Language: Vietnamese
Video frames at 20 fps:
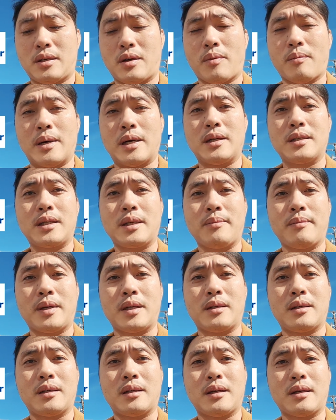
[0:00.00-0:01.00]
hồi bữa thì
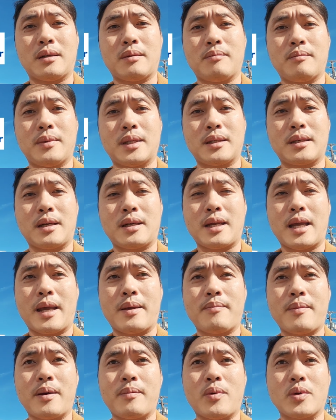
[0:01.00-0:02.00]
mình mình có
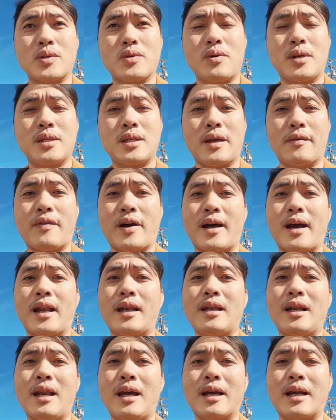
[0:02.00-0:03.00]
nghe một số anh chị phản
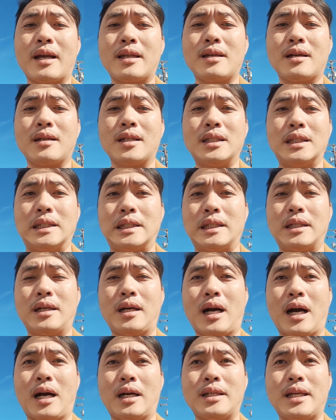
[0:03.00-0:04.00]
ánh là cái chất
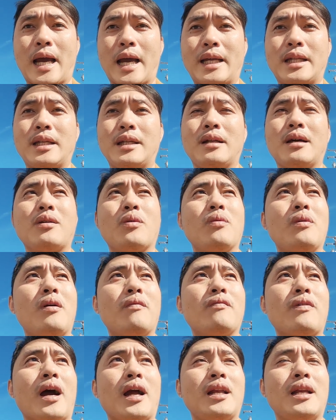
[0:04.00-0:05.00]
lượng họ dạy thì nó cũng
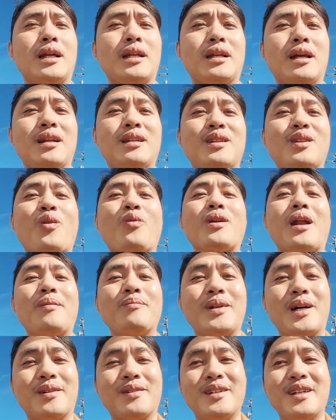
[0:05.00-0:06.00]
không phải là nó tốt
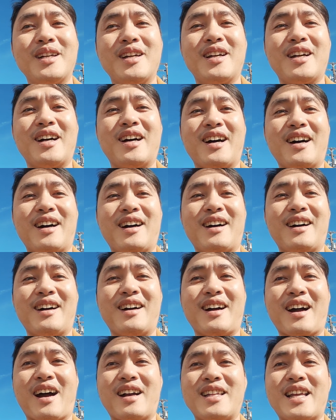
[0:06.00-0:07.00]
lắm đâu
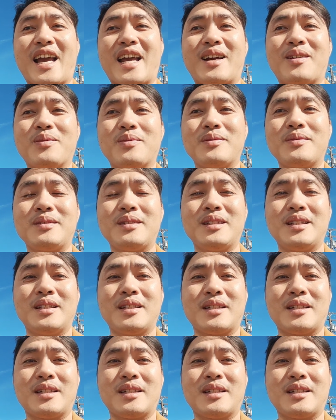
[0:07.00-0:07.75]
à, họ dạy cũng